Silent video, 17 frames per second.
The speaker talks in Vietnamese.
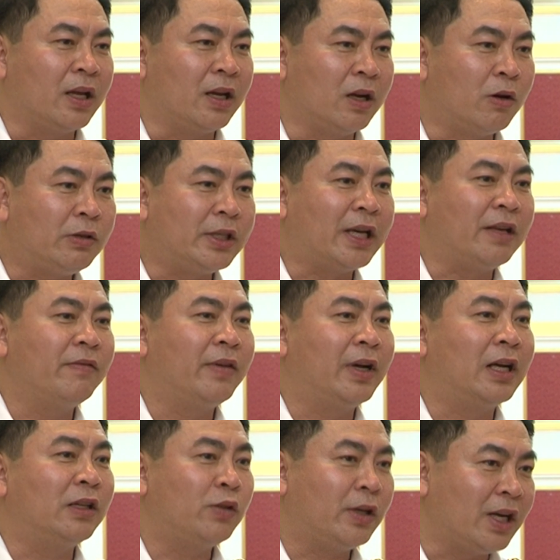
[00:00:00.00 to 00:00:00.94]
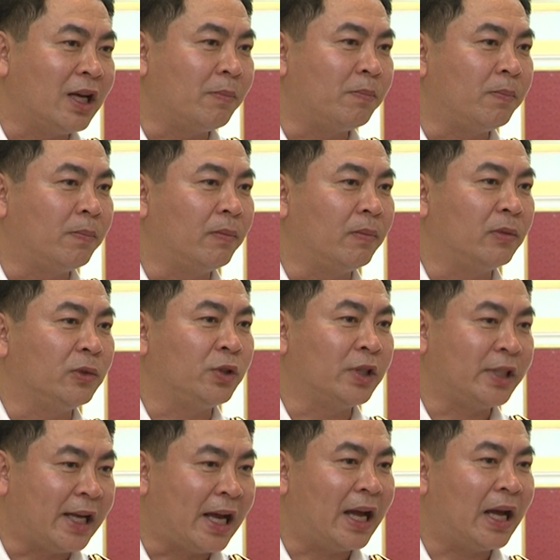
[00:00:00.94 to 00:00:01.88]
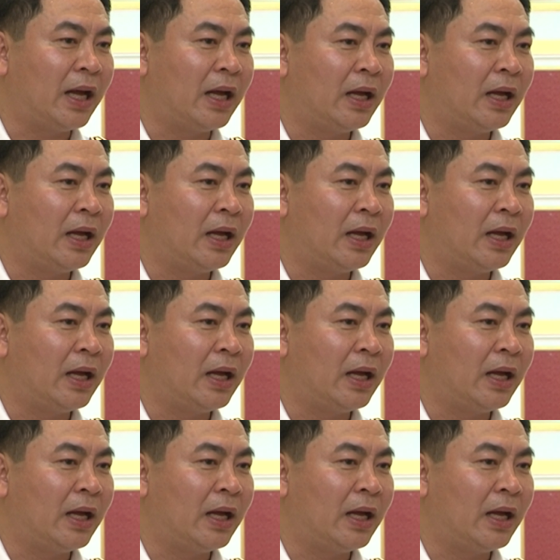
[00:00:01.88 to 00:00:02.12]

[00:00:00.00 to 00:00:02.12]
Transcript: đấu tranh với các doanh nghiệp chuyển giá,